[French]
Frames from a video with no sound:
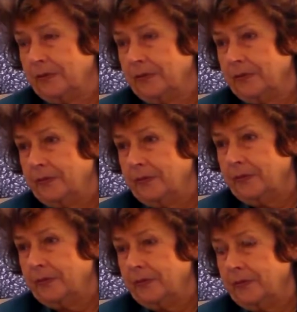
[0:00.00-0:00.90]
les
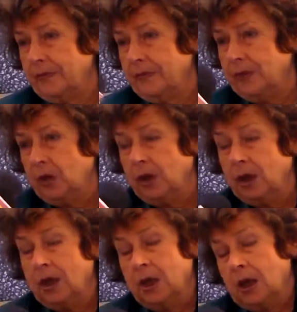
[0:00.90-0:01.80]
soutenez
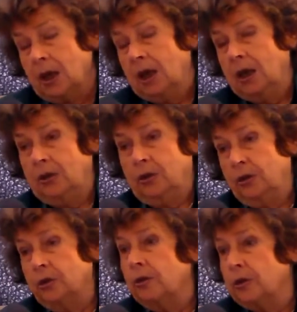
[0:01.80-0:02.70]

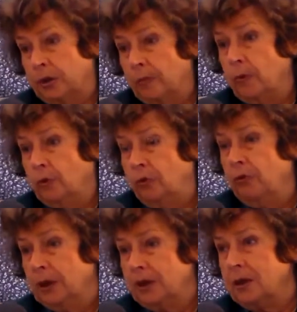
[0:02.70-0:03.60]
J'aime
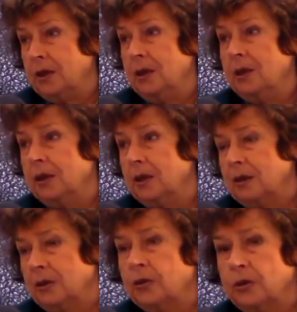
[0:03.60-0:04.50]
beaucoup LCI
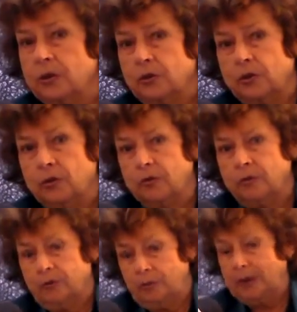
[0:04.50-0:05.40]
et
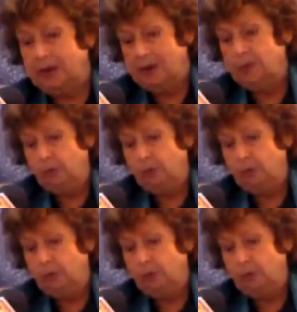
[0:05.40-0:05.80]
je, participe